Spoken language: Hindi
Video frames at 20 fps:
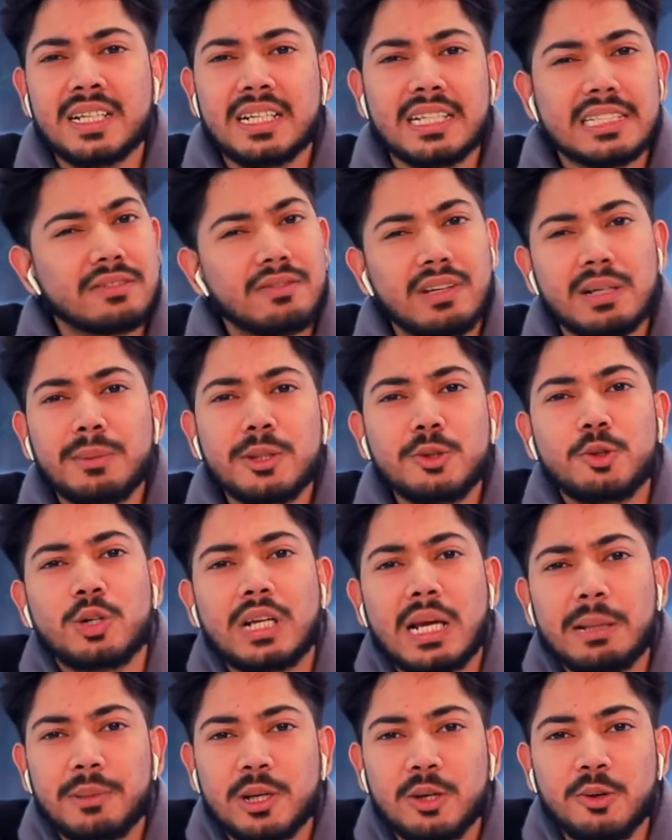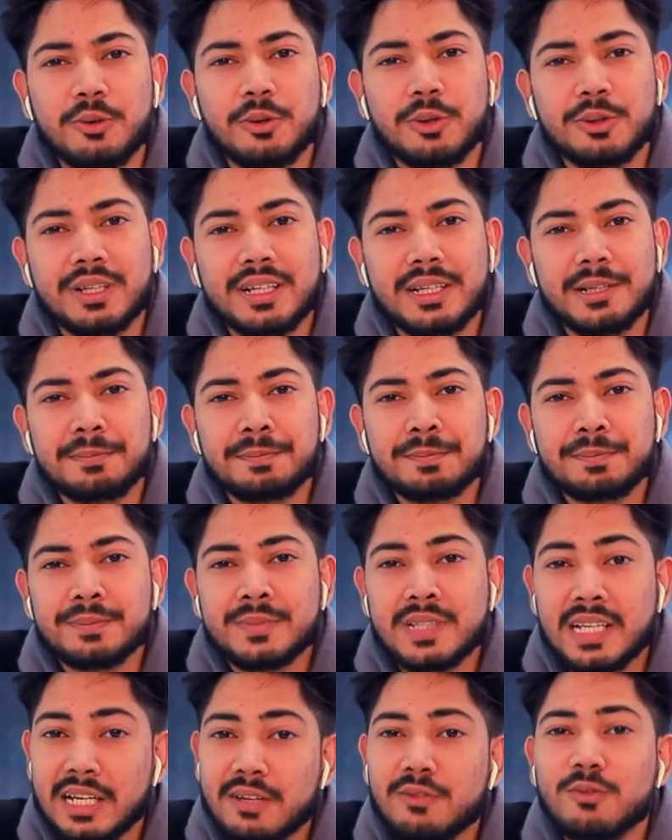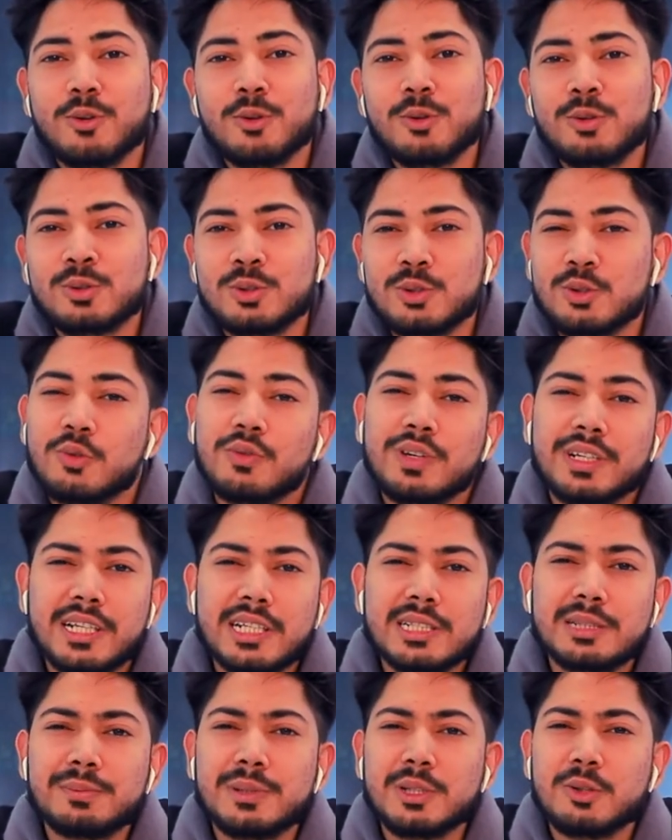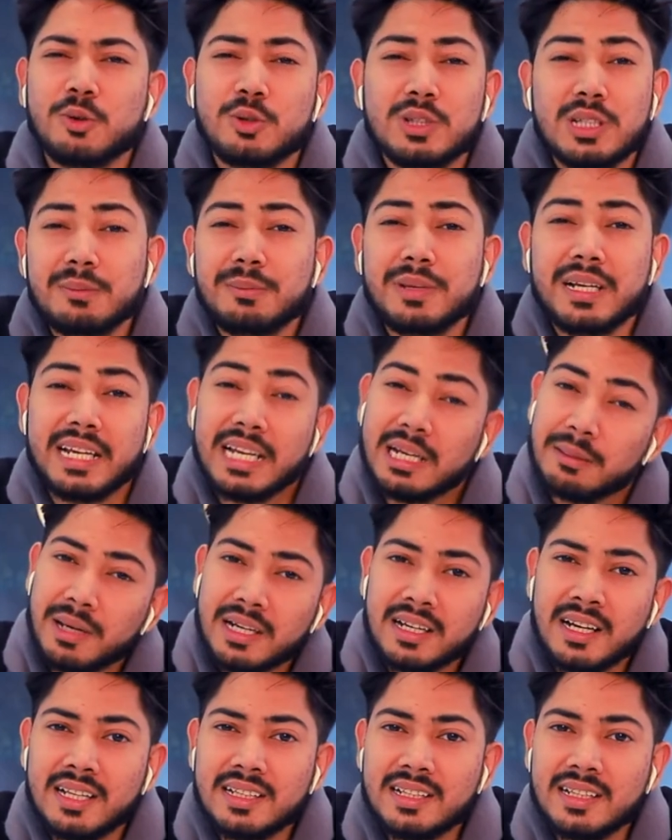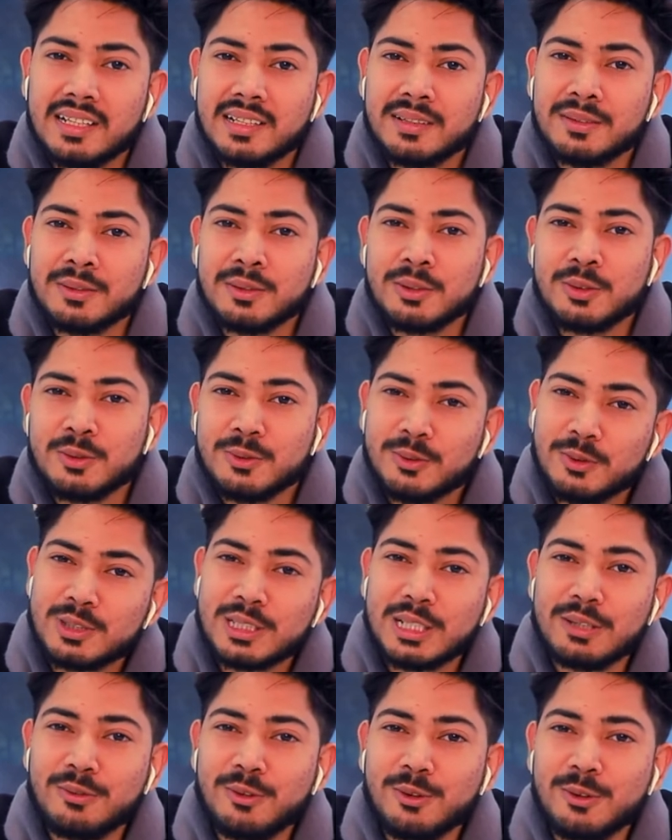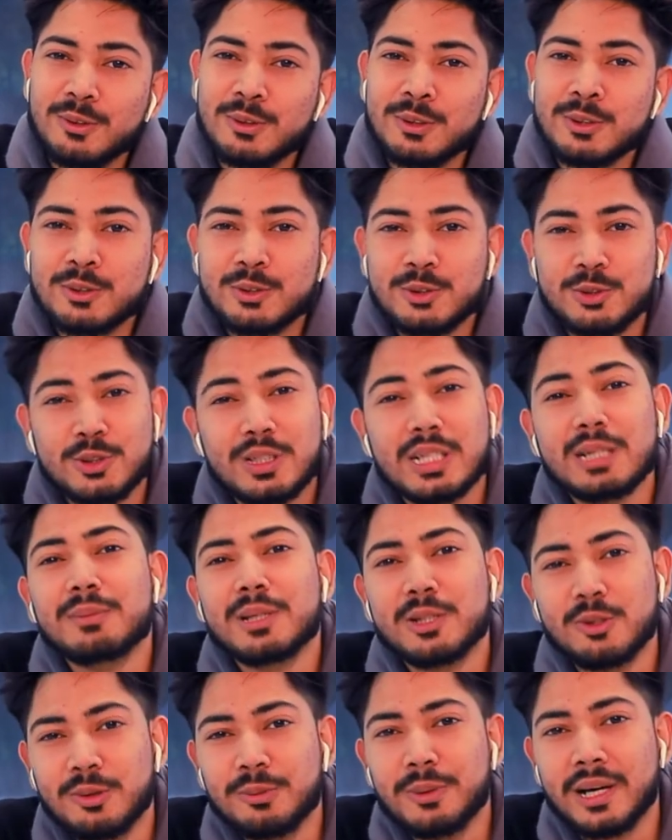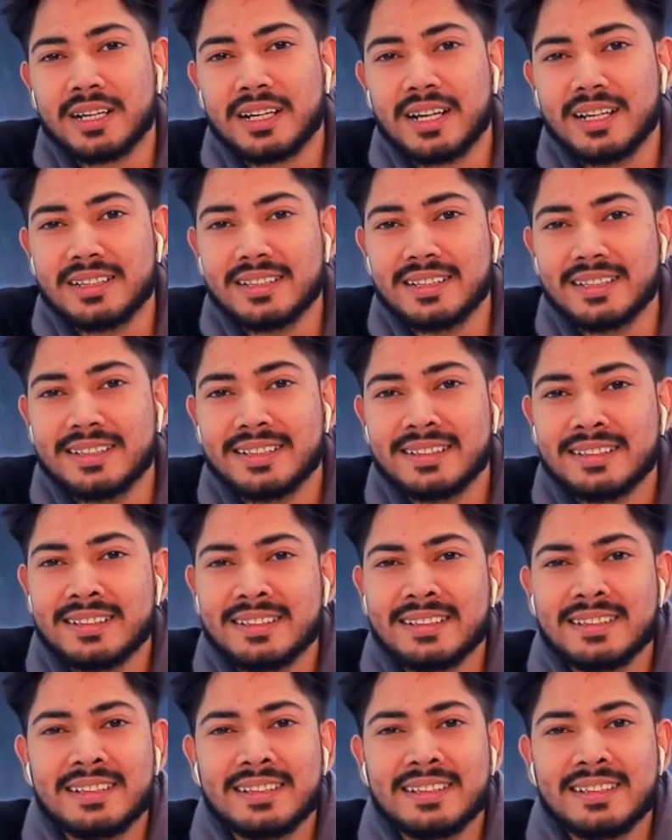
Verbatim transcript: इस वर्ल्ड में दो टाइप के लोग होते हैं एक वो जो विंटर्स में दो दिन में एक बार नहाते हैं दूसरे वो जो दिन में दो बार नहाते हैं